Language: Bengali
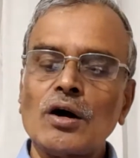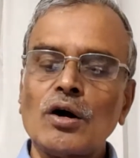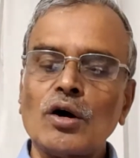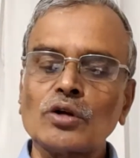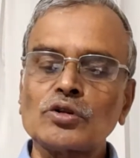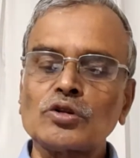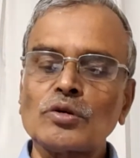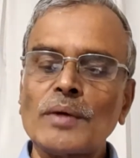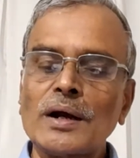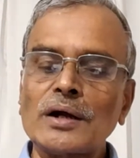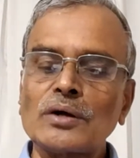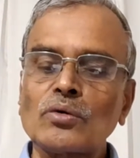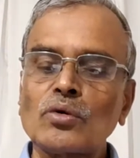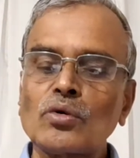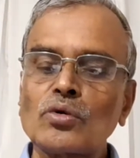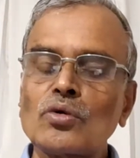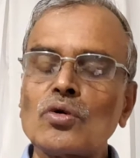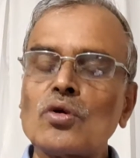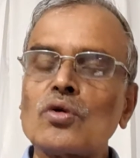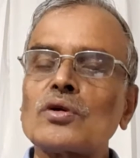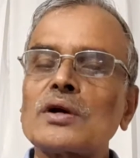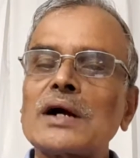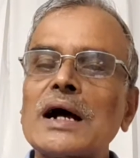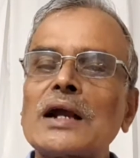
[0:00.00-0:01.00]
অথবা কোনো
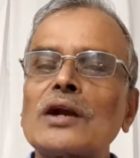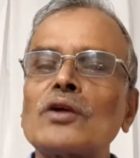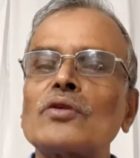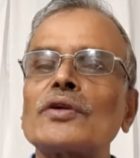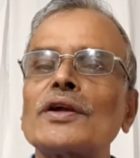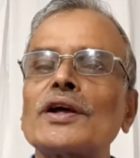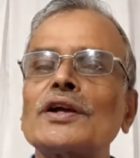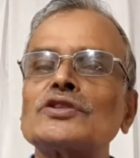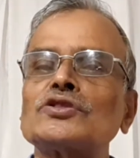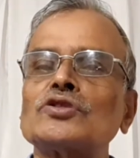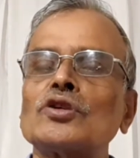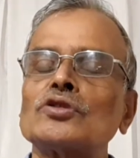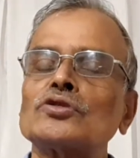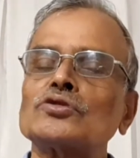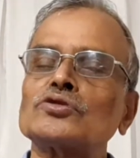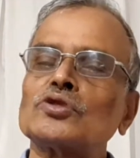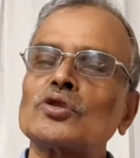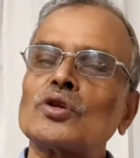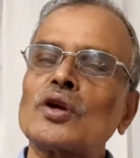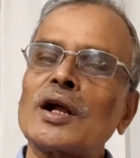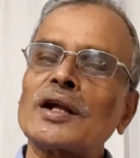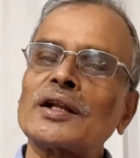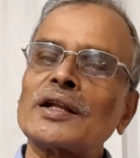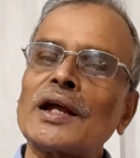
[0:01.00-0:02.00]
কারণে
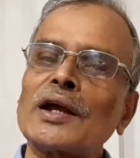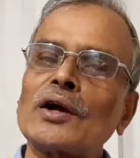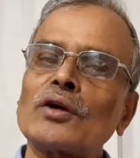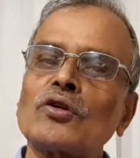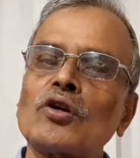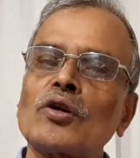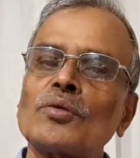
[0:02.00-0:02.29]
যন্ত্রণাদায়ক